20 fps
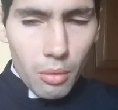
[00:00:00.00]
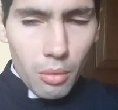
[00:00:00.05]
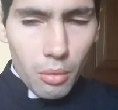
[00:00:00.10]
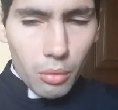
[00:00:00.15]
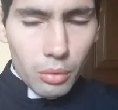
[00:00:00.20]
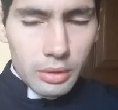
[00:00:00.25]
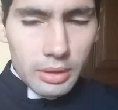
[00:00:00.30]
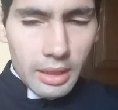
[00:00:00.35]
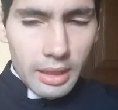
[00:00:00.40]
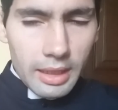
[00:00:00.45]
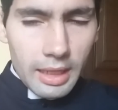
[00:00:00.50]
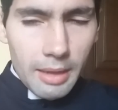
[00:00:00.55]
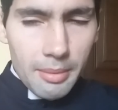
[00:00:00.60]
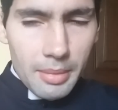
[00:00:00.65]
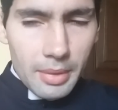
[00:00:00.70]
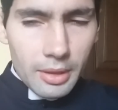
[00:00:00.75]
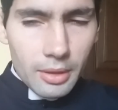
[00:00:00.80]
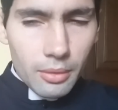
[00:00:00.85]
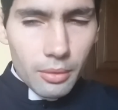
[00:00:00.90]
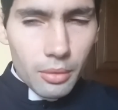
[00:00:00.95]
o
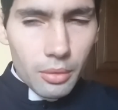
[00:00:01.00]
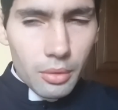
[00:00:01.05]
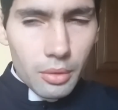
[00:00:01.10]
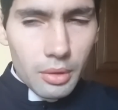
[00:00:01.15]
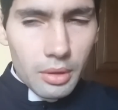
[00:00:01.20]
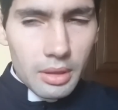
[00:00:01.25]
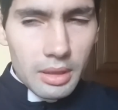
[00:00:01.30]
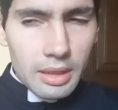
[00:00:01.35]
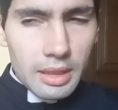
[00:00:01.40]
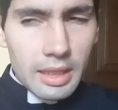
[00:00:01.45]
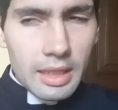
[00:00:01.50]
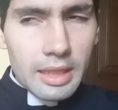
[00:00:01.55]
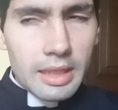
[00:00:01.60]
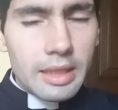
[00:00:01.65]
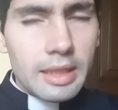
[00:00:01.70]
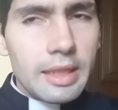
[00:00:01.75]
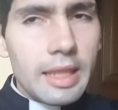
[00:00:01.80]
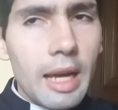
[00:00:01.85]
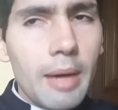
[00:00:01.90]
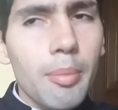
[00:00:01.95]
sacramento que
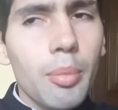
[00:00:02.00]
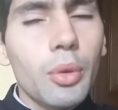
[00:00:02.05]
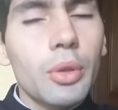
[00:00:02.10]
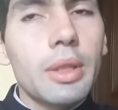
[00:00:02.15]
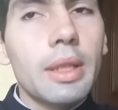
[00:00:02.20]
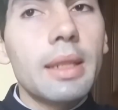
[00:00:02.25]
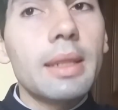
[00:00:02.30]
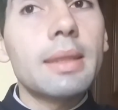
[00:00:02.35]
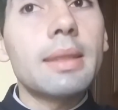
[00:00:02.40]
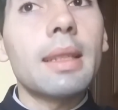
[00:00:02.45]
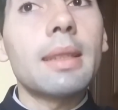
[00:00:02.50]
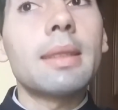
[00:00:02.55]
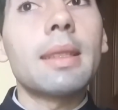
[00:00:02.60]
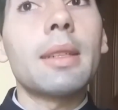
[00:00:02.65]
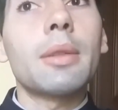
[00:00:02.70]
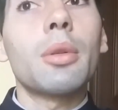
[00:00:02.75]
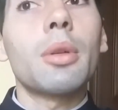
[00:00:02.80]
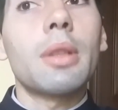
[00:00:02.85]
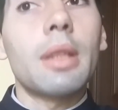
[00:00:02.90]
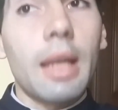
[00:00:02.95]
dá poderes
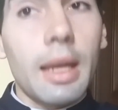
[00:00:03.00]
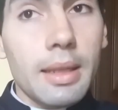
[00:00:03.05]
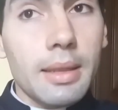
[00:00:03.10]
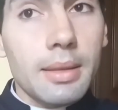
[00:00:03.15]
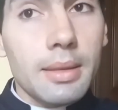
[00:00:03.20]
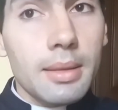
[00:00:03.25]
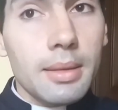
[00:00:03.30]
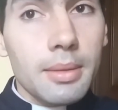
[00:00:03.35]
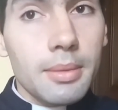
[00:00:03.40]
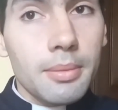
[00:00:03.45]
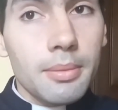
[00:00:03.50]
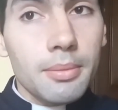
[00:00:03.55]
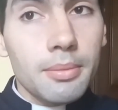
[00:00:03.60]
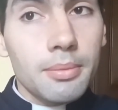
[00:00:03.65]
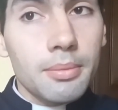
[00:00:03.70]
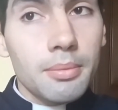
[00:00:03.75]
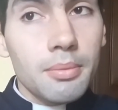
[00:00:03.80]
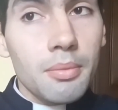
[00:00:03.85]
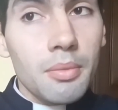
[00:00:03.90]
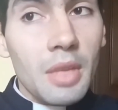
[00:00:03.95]
sacerdotais
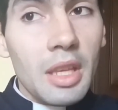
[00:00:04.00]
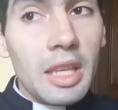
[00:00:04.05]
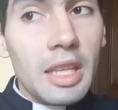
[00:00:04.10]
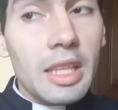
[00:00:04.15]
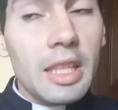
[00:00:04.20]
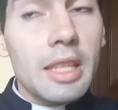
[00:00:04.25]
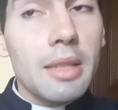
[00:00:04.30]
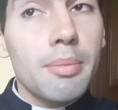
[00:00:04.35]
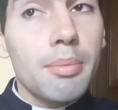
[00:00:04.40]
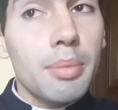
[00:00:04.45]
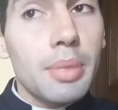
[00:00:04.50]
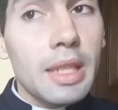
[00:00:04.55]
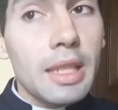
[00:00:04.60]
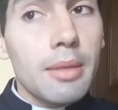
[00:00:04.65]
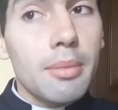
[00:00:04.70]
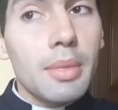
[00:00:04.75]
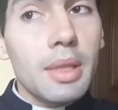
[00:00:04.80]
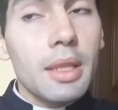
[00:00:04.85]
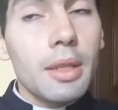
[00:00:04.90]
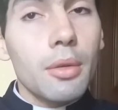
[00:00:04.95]
e
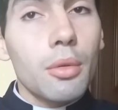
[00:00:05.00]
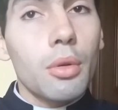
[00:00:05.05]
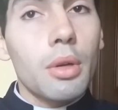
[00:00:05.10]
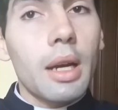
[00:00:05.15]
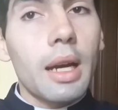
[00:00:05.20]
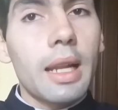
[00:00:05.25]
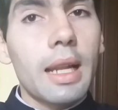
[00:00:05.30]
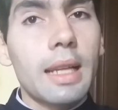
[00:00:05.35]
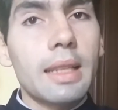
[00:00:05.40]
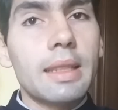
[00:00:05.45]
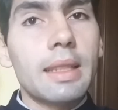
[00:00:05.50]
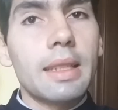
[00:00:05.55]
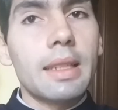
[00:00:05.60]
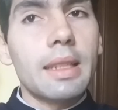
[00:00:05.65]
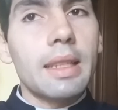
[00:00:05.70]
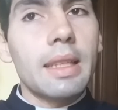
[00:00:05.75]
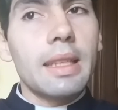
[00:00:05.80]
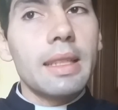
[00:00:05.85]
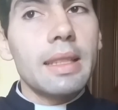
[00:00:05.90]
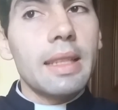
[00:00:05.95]
imprime o
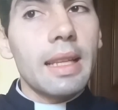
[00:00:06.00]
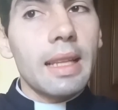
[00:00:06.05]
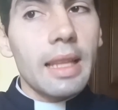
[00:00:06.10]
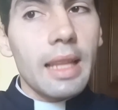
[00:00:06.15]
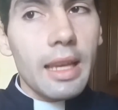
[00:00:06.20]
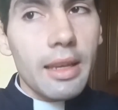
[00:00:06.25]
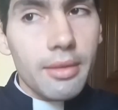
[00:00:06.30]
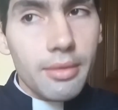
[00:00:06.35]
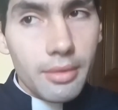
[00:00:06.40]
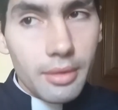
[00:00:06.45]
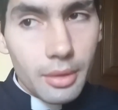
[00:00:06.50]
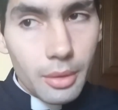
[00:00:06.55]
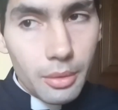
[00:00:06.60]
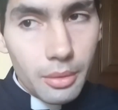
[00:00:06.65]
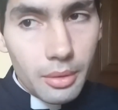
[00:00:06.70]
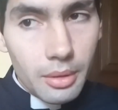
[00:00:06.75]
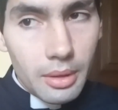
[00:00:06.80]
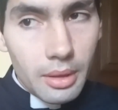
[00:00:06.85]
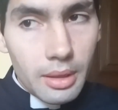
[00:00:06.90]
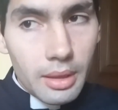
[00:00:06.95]
caráter
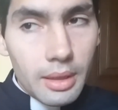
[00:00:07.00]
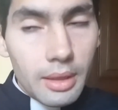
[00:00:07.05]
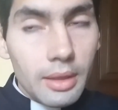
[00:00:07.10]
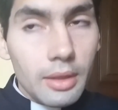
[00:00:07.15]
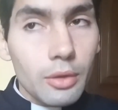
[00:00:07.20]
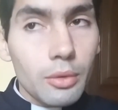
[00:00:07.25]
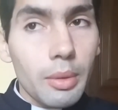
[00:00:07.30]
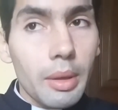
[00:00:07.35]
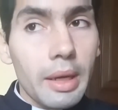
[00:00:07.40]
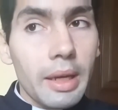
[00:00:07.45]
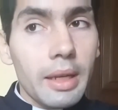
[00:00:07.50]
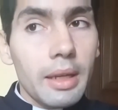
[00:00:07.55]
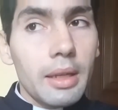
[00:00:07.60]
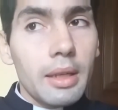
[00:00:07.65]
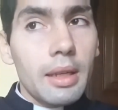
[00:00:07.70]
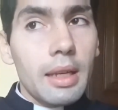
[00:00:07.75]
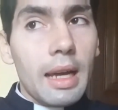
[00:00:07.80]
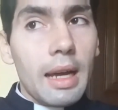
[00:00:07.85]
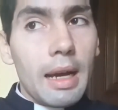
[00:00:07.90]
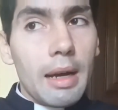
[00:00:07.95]
indelével, isto
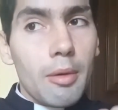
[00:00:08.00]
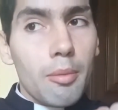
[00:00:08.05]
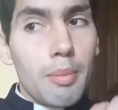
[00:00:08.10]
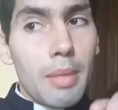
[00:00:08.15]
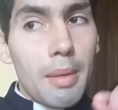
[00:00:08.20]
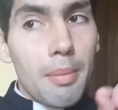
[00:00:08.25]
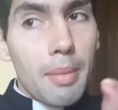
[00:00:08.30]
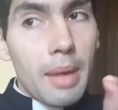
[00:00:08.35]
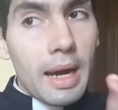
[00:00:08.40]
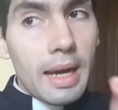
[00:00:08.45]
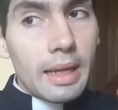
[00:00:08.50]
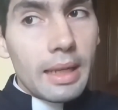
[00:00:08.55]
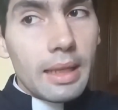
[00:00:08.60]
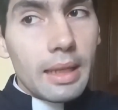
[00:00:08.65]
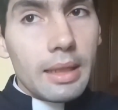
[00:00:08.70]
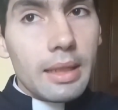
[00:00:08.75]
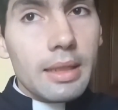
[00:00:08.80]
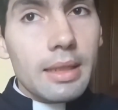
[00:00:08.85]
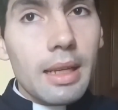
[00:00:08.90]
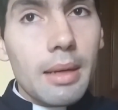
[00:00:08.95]
é, uma
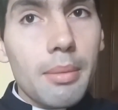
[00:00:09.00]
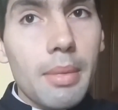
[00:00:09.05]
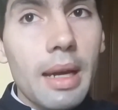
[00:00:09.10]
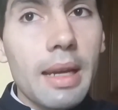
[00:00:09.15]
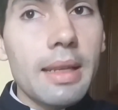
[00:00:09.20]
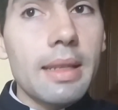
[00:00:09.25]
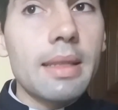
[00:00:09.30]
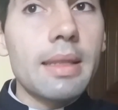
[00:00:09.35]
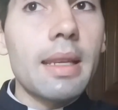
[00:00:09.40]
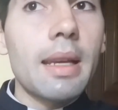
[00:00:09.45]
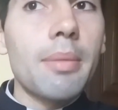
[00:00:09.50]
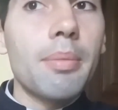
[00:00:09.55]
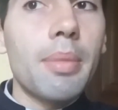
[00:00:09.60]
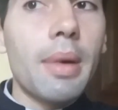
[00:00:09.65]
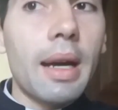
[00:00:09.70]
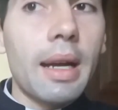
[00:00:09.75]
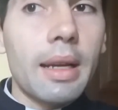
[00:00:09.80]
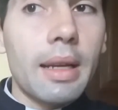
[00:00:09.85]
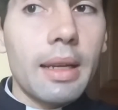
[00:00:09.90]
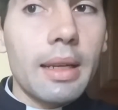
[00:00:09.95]
marca que jamais se
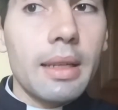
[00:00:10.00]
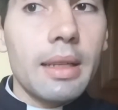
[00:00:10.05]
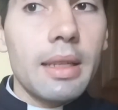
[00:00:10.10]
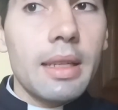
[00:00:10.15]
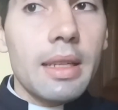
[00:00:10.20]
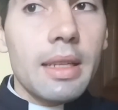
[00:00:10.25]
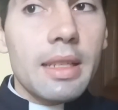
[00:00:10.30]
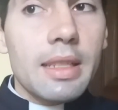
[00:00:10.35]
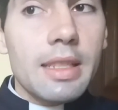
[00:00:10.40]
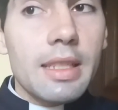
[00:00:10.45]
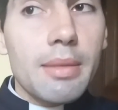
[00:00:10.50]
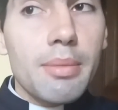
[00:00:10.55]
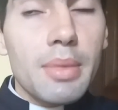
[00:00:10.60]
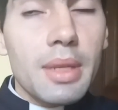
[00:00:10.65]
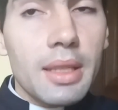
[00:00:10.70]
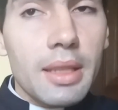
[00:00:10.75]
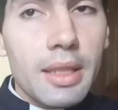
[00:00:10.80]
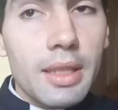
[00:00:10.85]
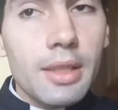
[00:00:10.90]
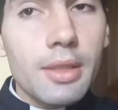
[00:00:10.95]
apaga, de
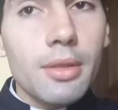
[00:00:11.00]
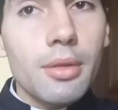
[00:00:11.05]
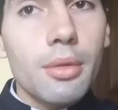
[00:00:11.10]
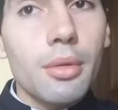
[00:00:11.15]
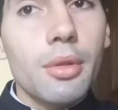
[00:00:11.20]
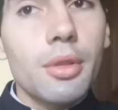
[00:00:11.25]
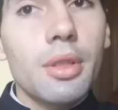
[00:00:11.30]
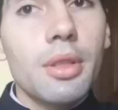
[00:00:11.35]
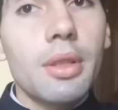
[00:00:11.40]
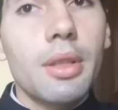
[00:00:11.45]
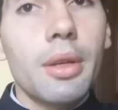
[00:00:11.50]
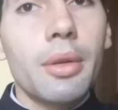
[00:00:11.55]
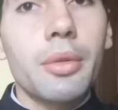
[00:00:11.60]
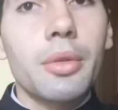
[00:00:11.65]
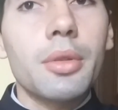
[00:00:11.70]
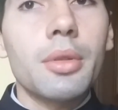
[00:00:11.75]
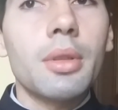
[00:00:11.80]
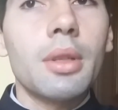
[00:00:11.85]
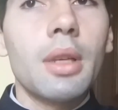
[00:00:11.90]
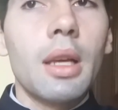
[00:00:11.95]
ministro de
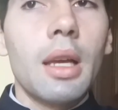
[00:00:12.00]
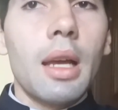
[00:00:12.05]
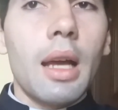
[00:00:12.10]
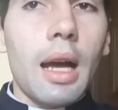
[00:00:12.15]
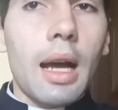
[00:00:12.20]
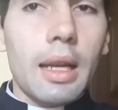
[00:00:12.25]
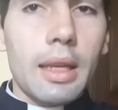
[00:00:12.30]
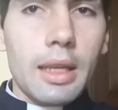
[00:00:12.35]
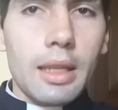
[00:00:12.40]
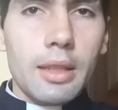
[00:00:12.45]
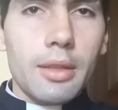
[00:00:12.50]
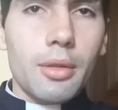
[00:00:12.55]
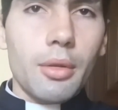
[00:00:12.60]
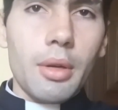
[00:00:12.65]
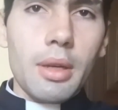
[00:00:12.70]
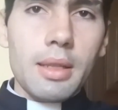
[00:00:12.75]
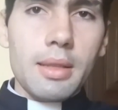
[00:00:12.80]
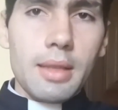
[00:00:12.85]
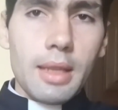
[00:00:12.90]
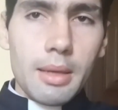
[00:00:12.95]
Deus àquele que o
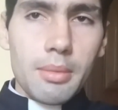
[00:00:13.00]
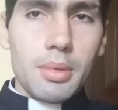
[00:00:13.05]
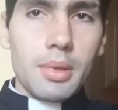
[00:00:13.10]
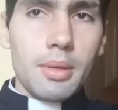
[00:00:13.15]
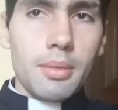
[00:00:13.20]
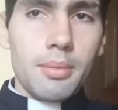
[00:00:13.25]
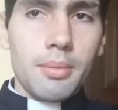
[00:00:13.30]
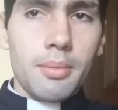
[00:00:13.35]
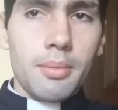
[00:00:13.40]
recebe.